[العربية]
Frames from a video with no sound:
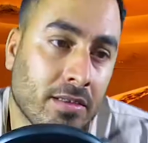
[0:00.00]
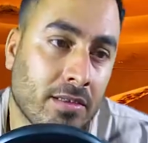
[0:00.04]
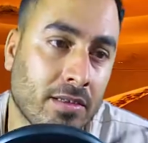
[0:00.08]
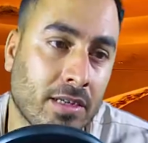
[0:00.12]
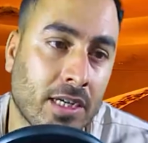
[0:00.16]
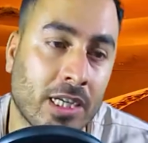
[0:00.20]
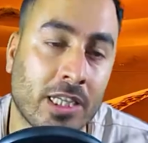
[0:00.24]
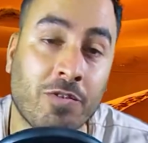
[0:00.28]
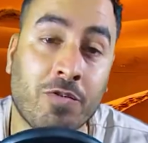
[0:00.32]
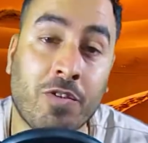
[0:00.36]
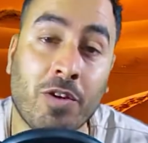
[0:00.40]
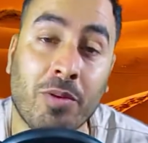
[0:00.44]

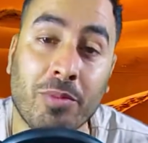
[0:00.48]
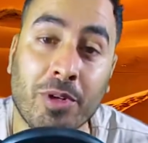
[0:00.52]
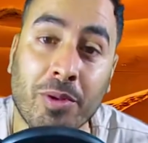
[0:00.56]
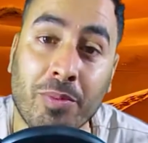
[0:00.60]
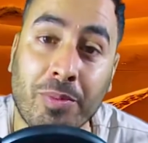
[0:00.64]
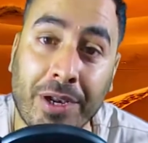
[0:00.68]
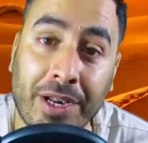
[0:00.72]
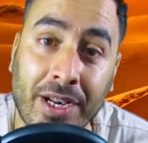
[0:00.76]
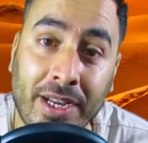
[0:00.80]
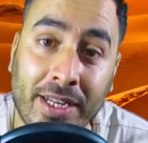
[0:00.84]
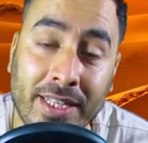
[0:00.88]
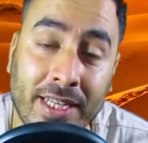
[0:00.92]
قدفه من
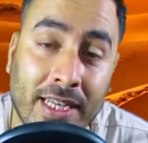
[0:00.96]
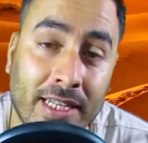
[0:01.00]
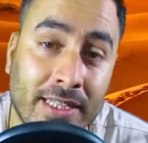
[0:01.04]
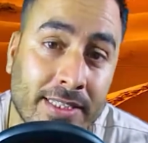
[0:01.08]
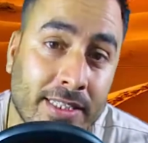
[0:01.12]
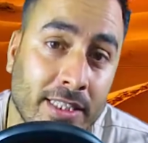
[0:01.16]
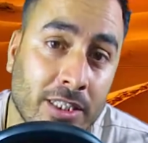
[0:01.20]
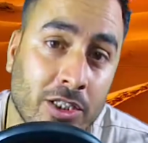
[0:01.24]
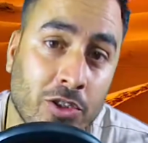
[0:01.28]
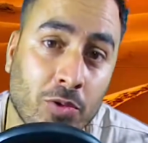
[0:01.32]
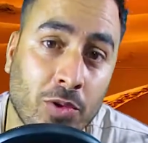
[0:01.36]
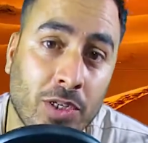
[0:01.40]
برا ديال
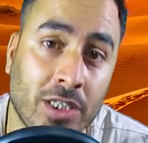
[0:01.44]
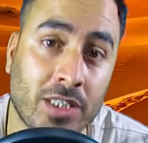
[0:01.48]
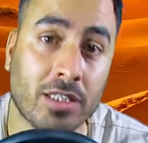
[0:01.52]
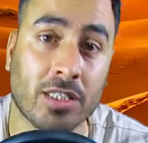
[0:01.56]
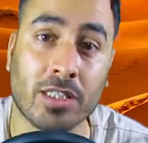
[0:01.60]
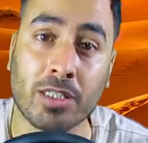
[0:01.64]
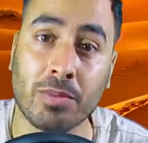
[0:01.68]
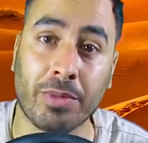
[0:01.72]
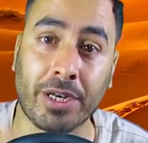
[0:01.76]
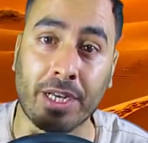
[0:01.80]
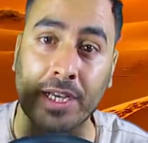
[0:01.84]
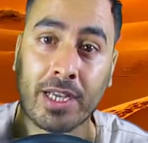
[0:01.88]
ديزويت
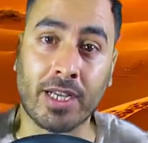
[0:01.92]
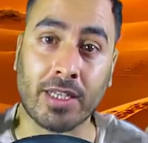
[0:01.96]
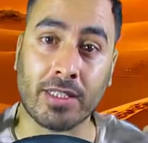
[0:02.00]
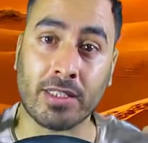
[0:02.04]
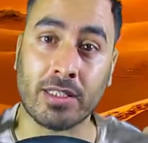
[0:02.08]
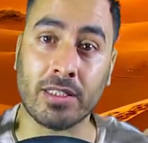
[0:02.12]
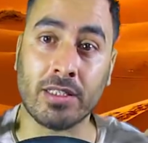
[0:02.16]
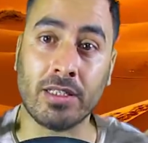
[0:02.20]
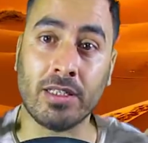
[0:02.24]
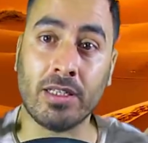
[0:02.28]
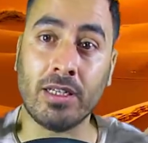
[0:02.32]
تمركات